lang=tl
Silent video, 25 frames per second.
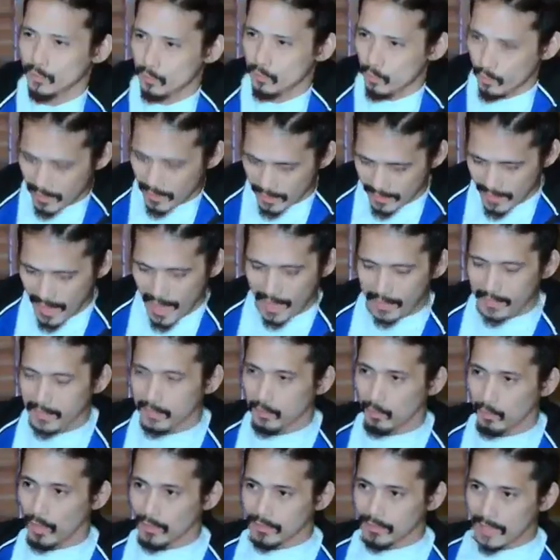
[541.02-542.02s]
Itong, hmm. itong
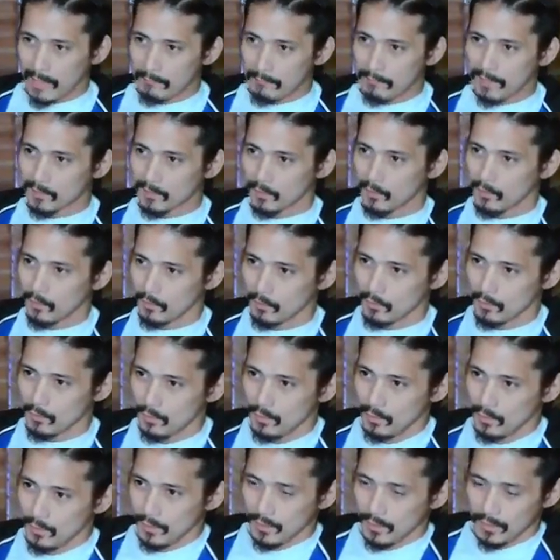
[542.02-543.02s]
nangyari to, kasama to.
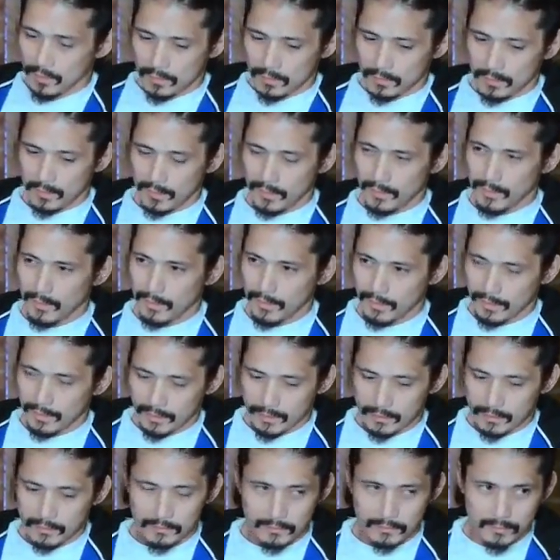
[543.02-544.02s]
Kasama yan sa milagro. Eh, eh,
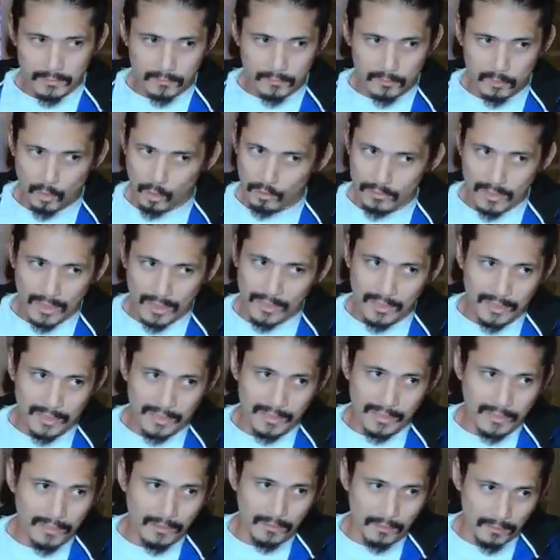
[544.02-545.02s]
back to back.
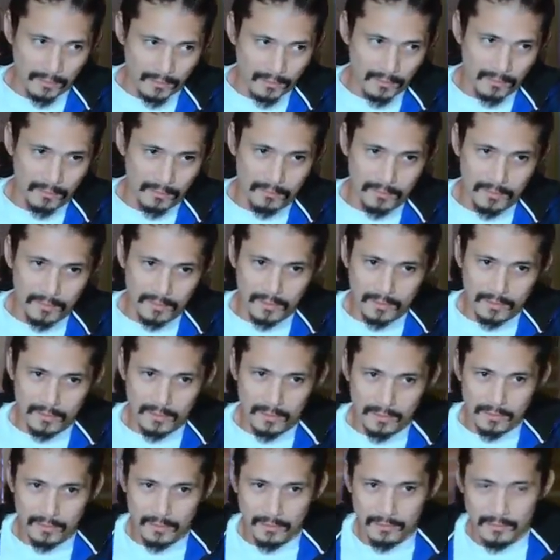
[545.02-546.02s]
Totally, oo. Oh,
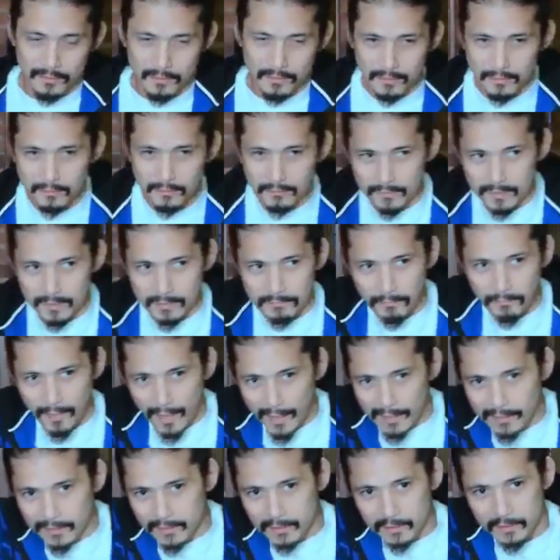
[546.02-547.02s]

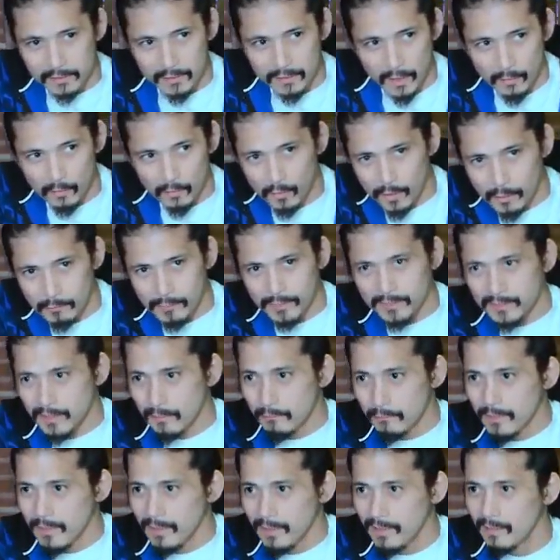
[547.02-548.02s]
Defines anong ibig
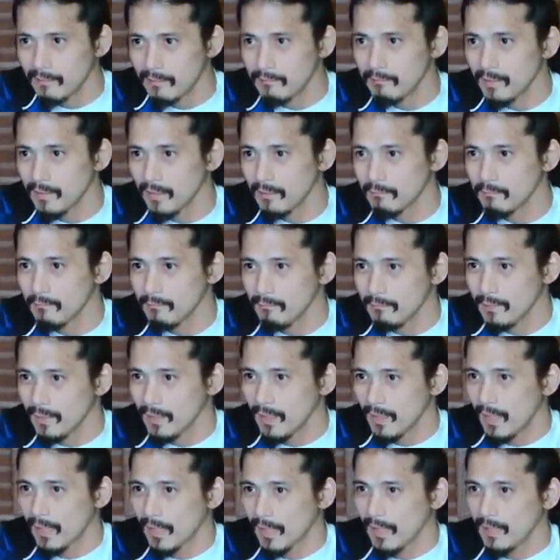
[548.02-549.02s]
sabihin ng
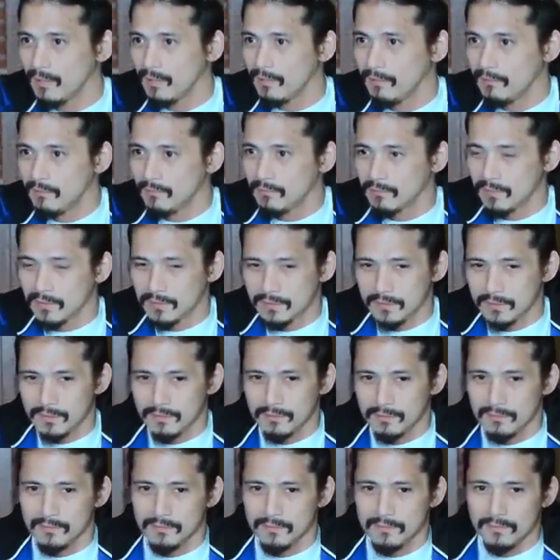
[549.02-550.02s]
miracle. Hmm.
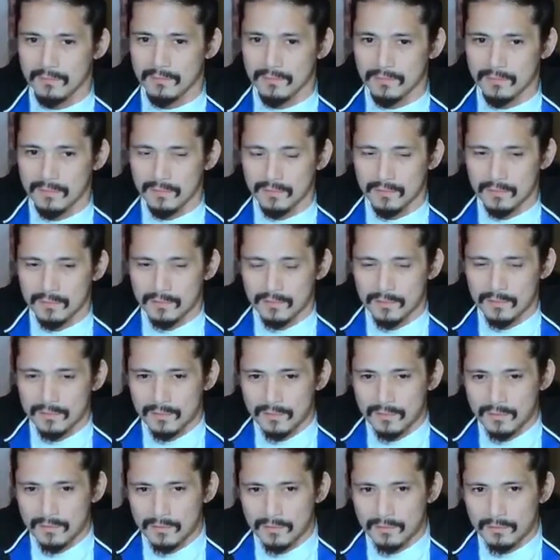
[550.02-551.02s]
Kasi, mm
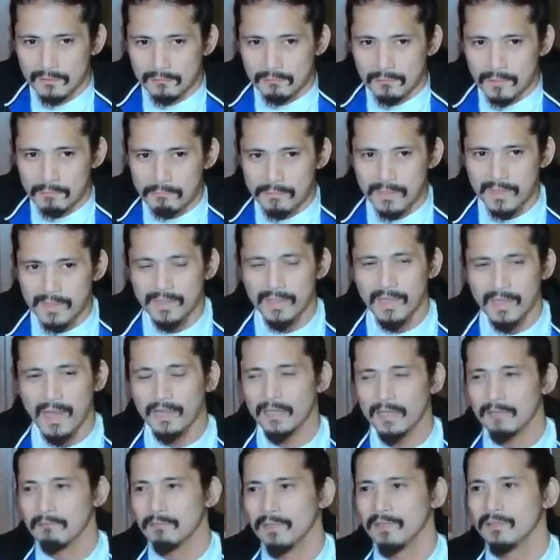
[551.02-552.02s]
-hmm.
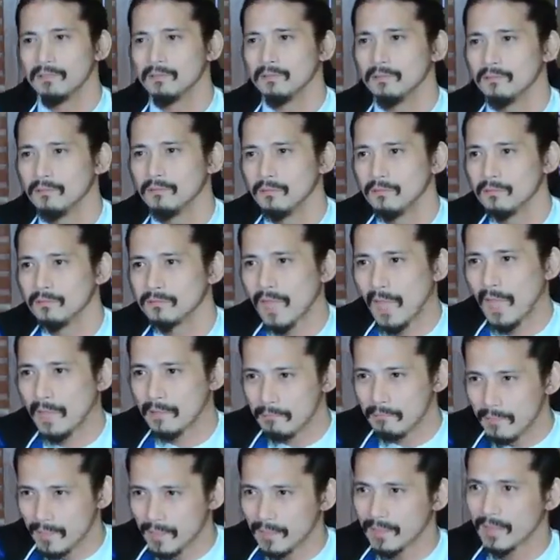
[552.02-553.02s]
Pambihira naman yung
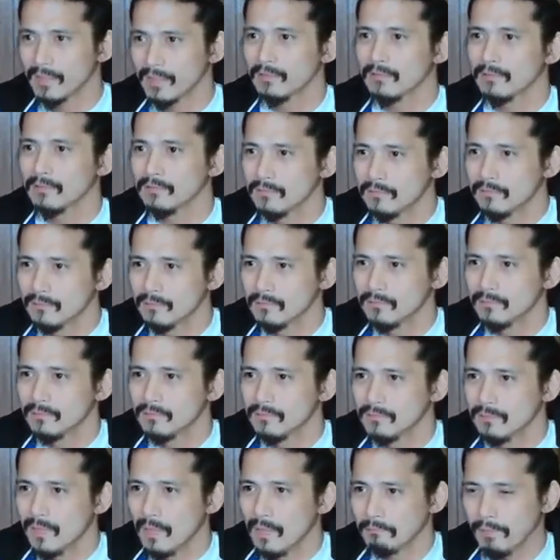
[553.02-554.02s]
timing na yon.
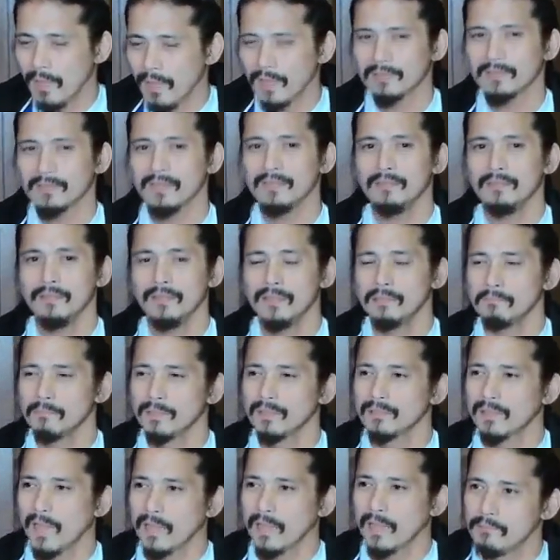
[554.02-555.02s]
Napakatindi
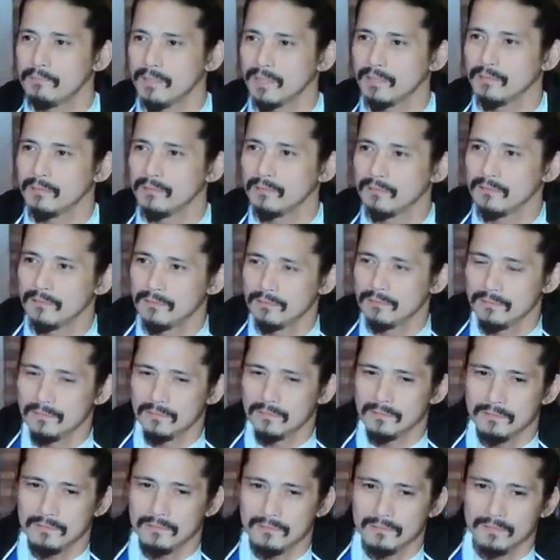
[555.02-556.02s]
naman timing no.
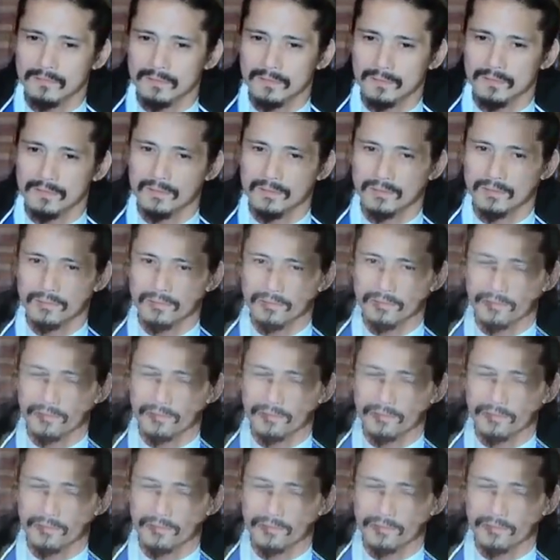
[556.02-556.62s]
Mm-hmm.